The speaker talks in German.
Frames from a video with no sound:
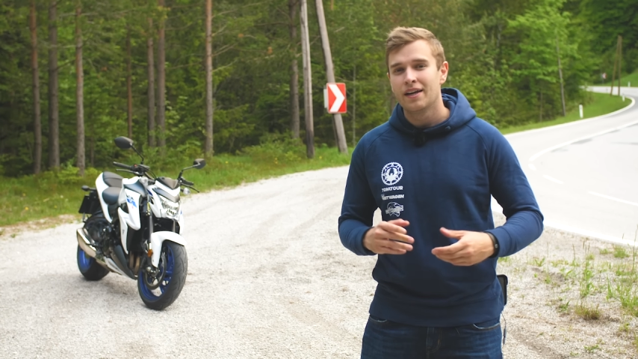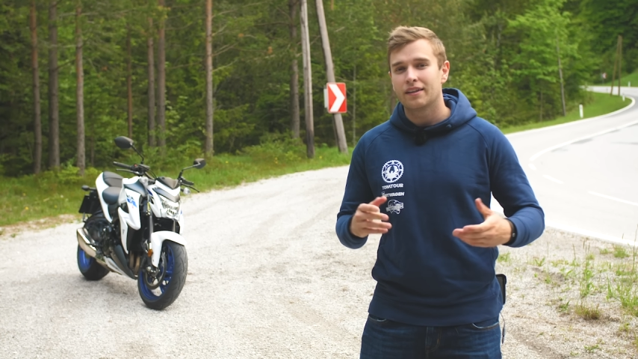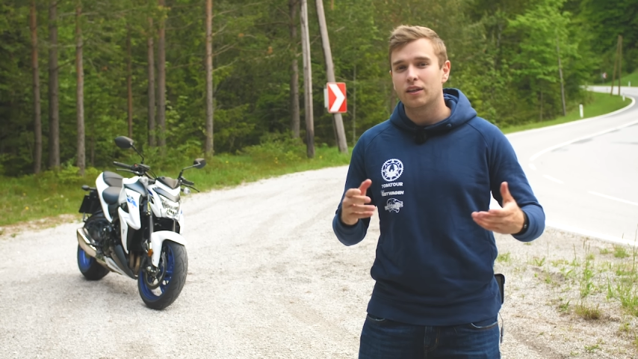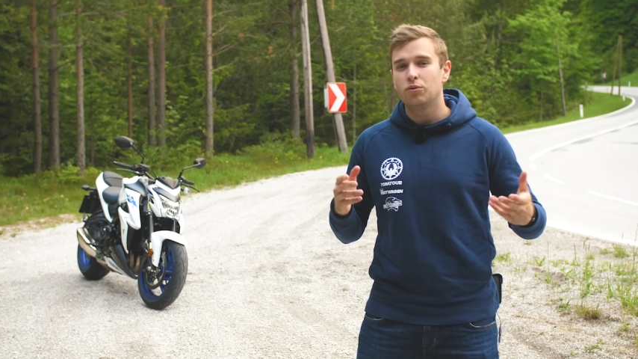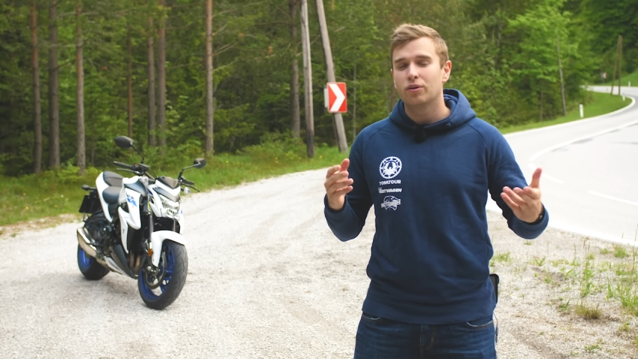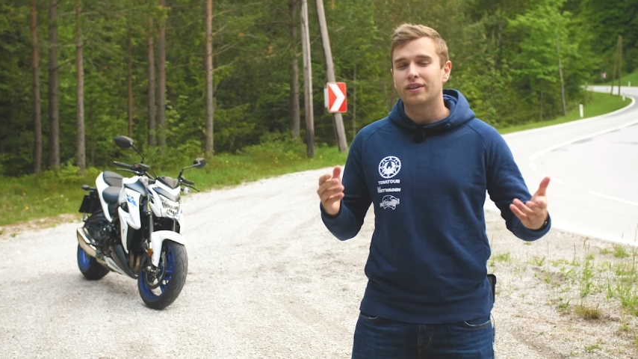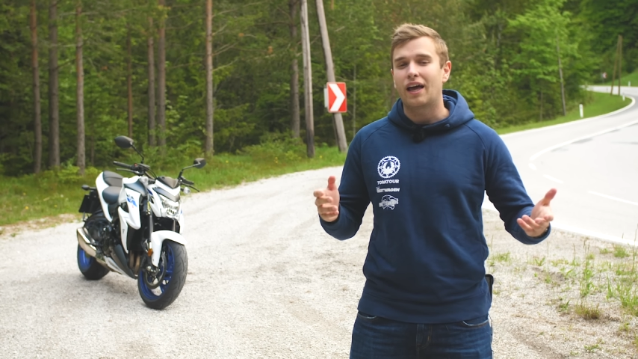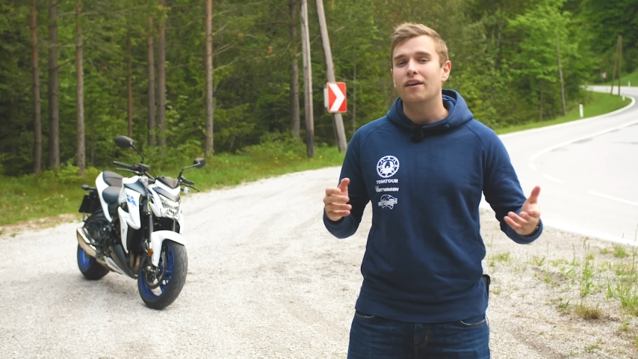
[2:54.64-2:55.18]
Denn
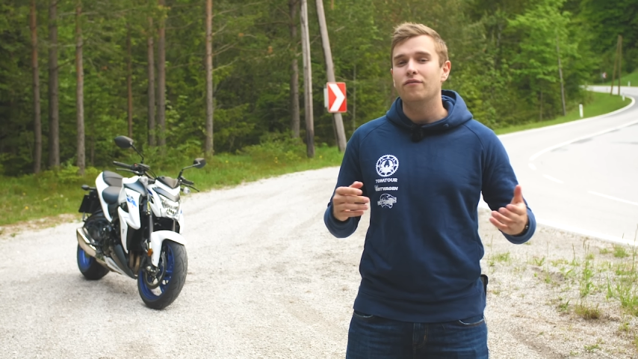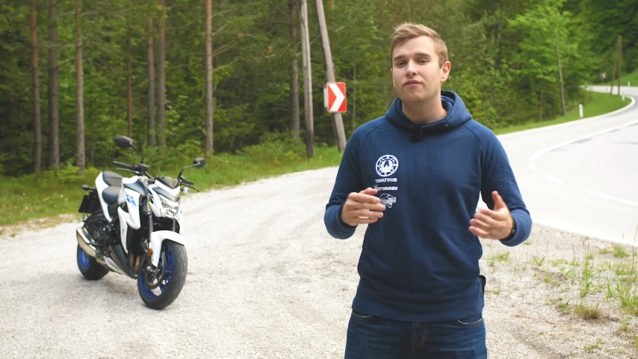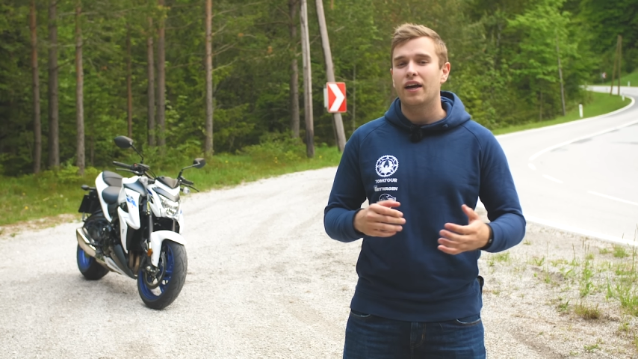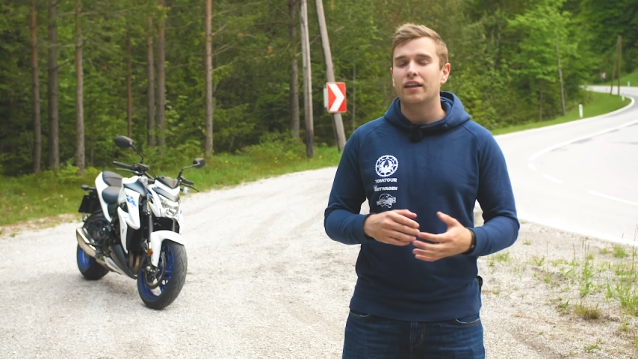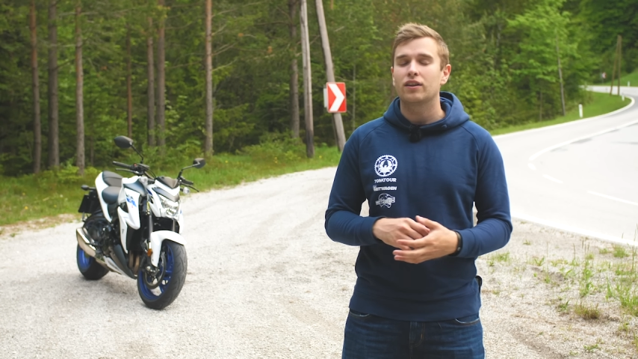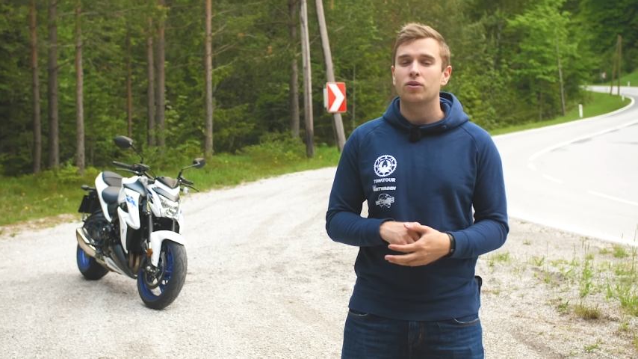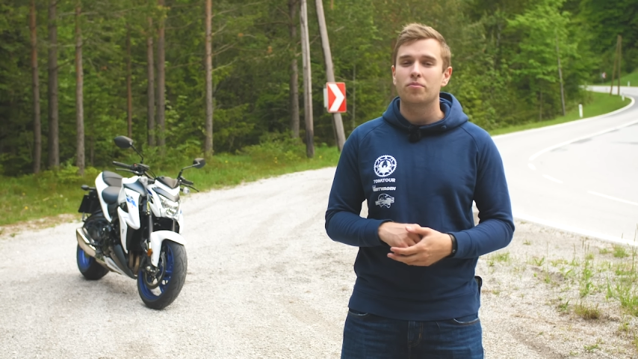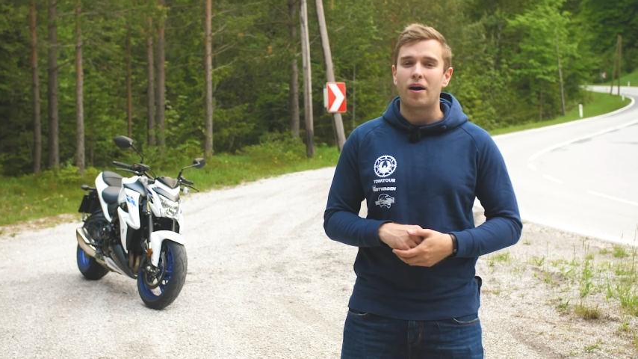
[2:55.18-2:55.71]
nur dann
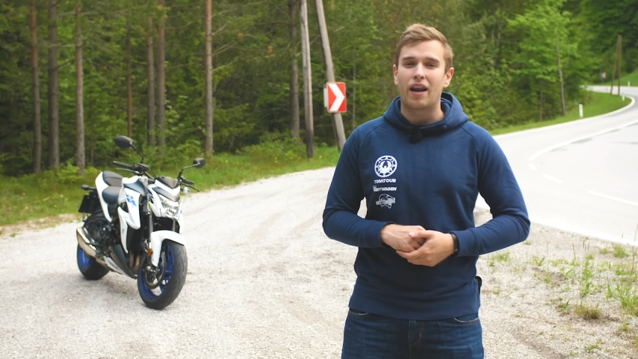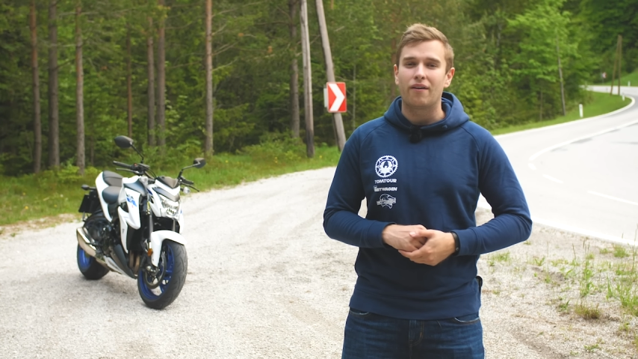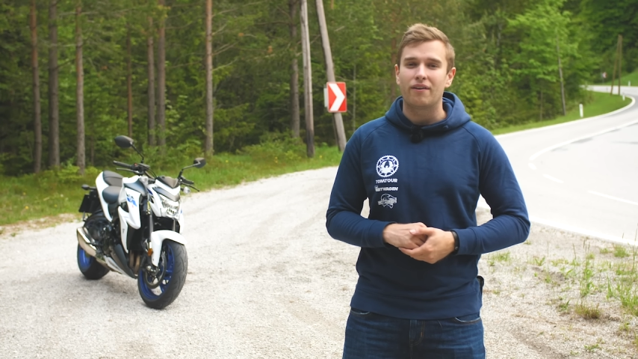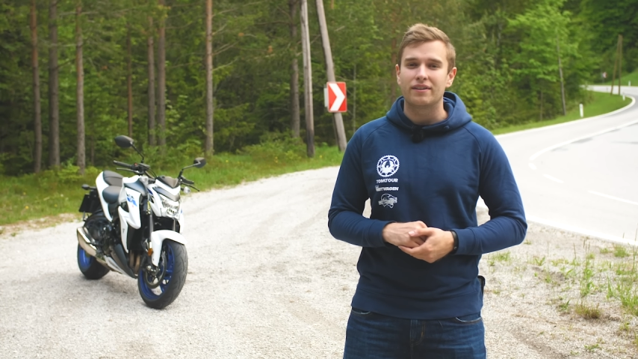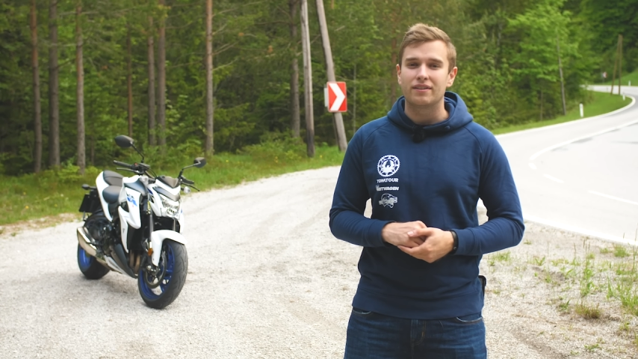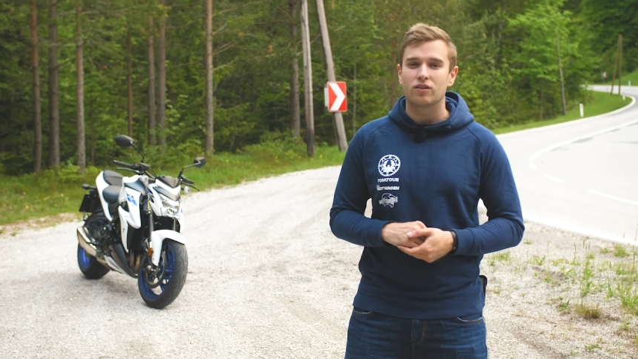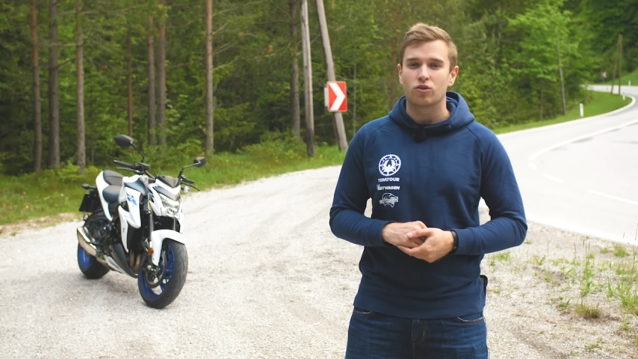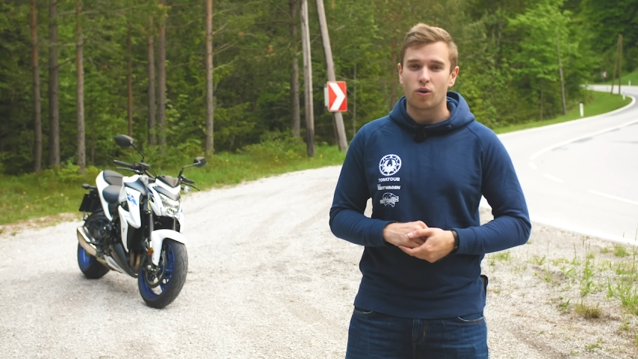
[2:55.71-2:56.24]
werden
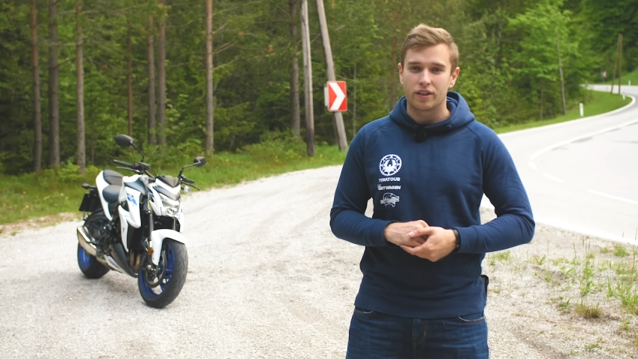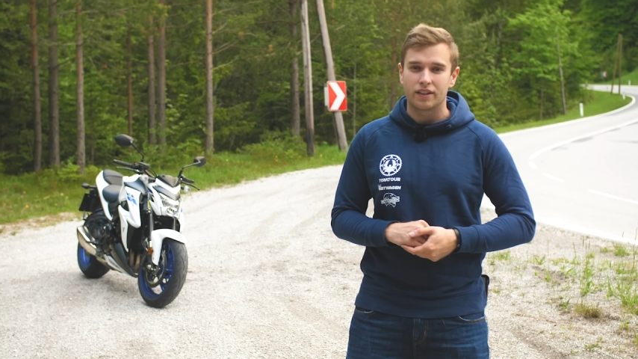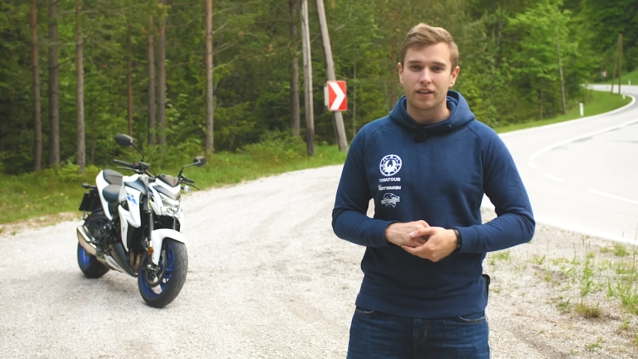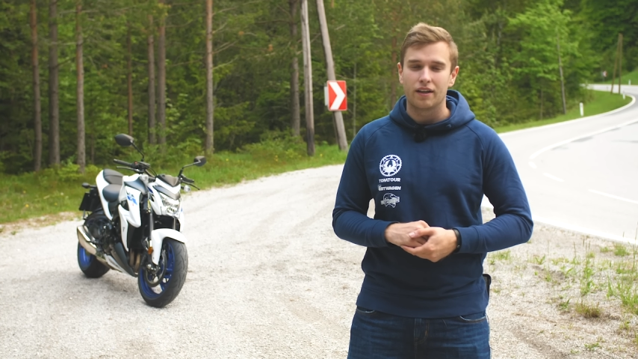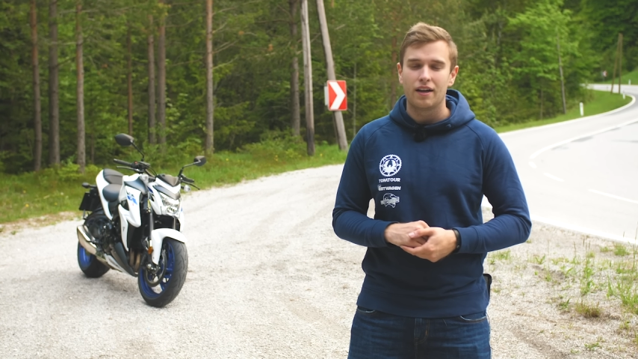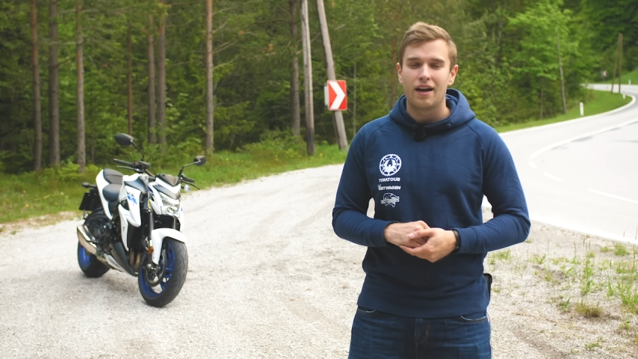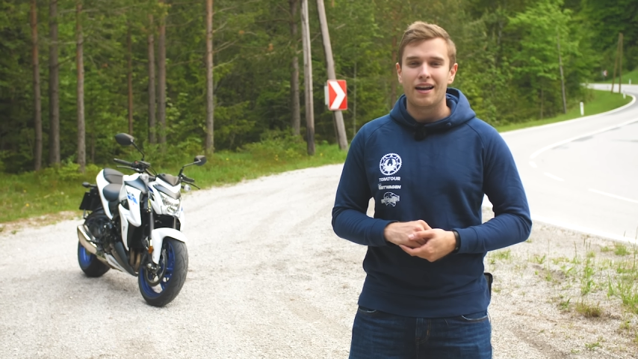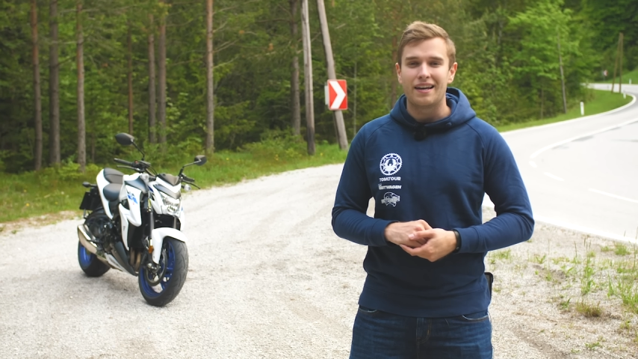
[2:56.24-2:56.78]
normalerweise solche